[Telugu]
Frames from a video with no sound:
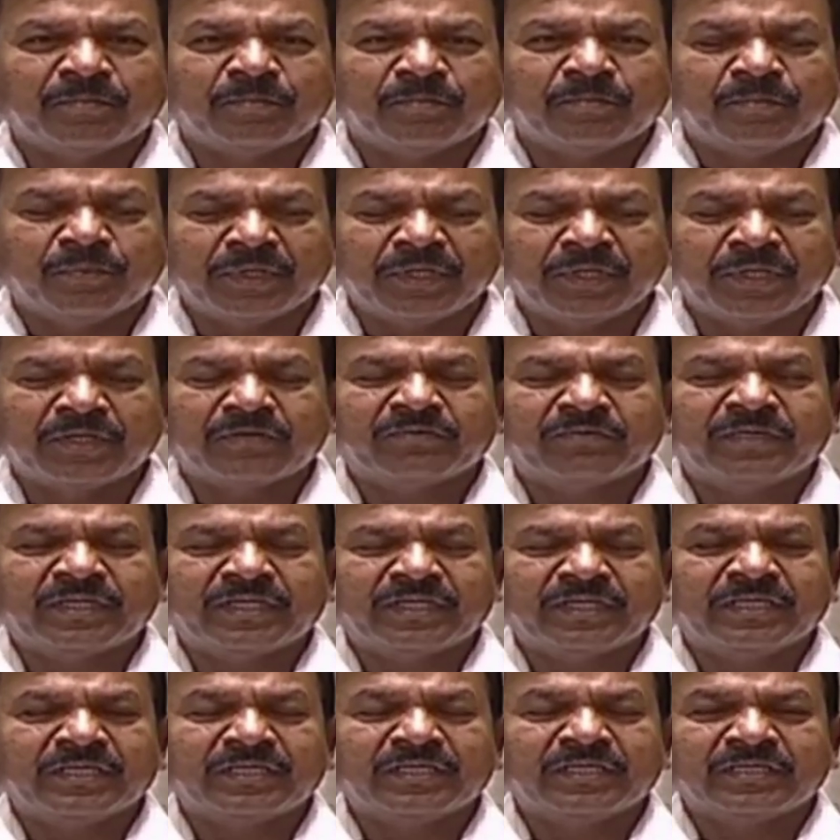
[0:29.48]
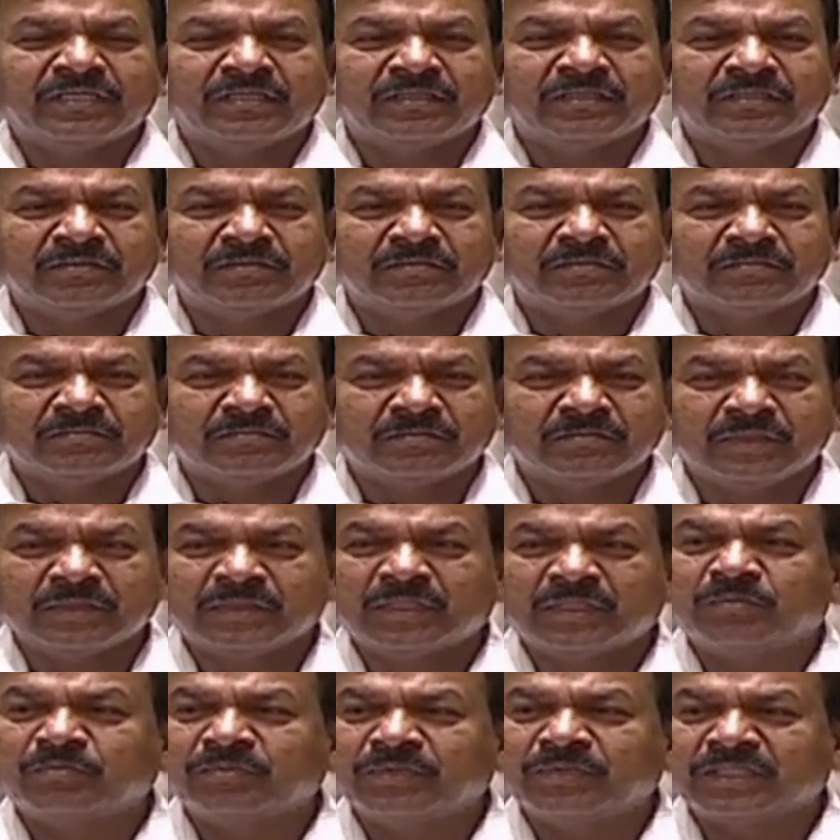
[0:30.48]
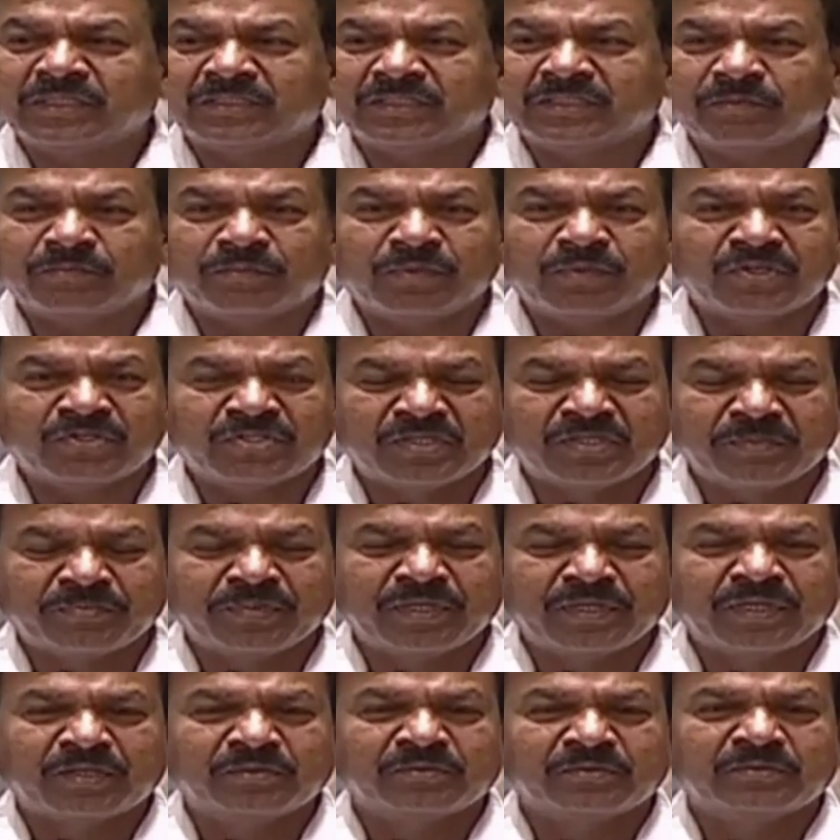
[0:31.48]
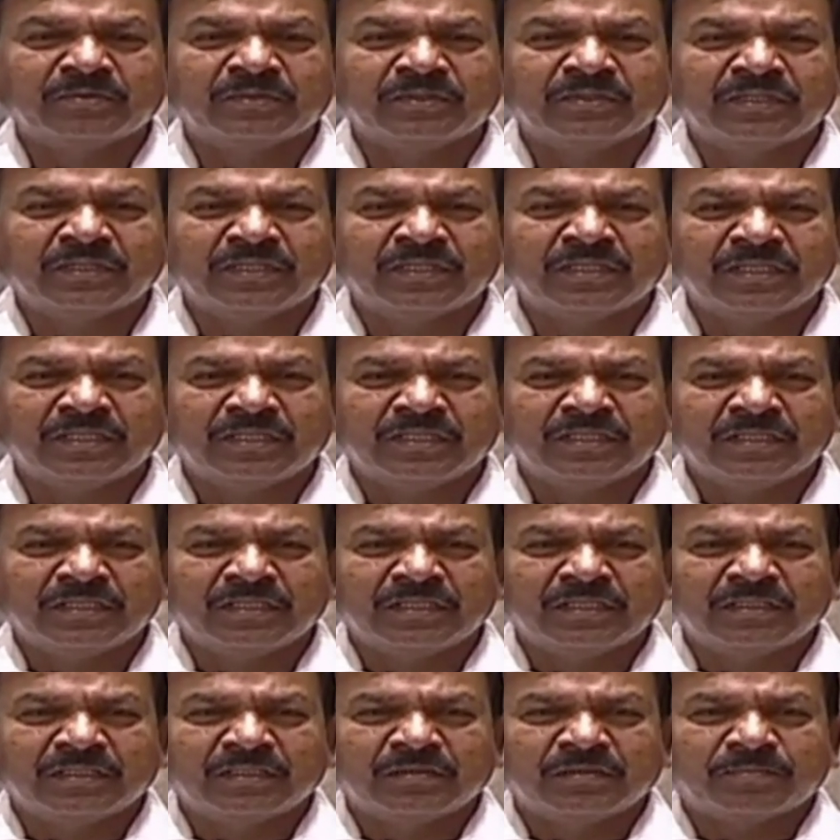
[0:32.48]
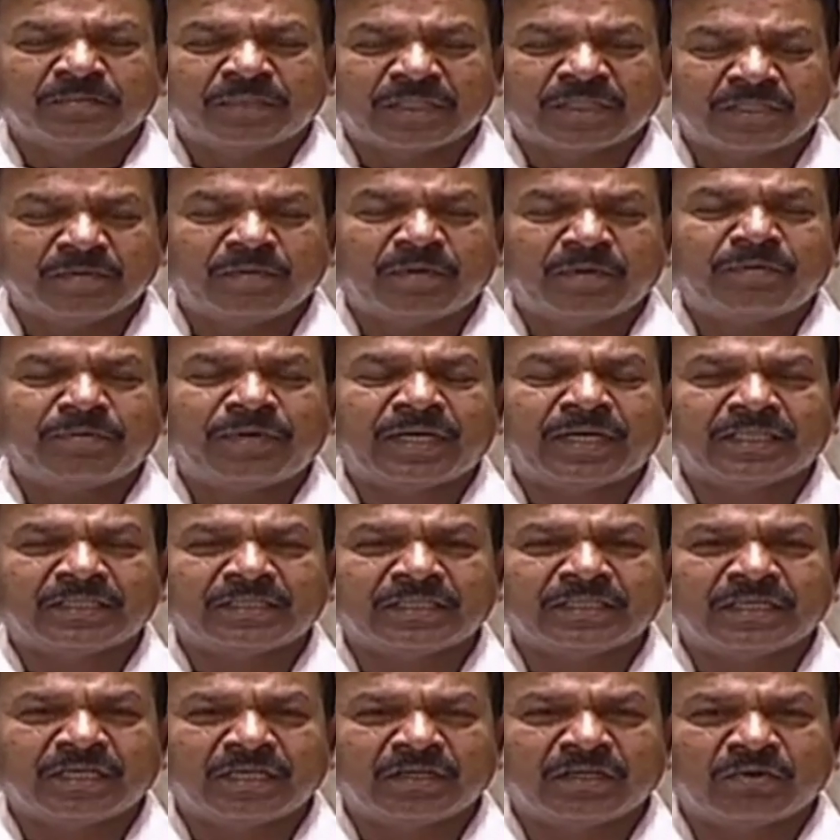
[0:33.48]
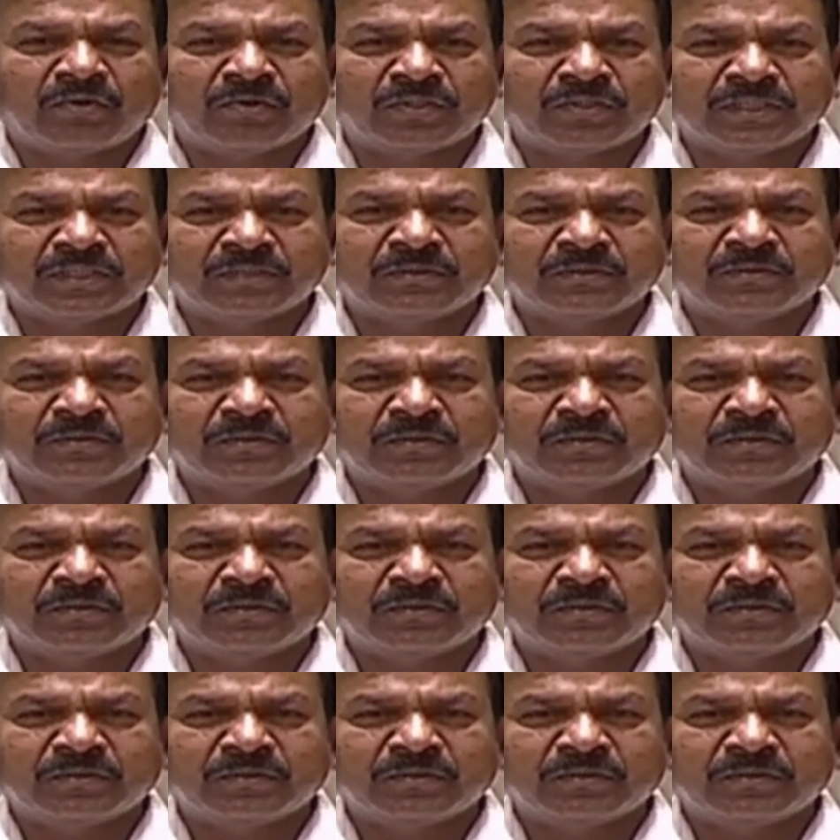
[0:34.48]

పోయినటువంటి ఇంతకుముందే సభ్యులు చెప్పినారు ప్రతిభా భారతి గారు కావచ్చు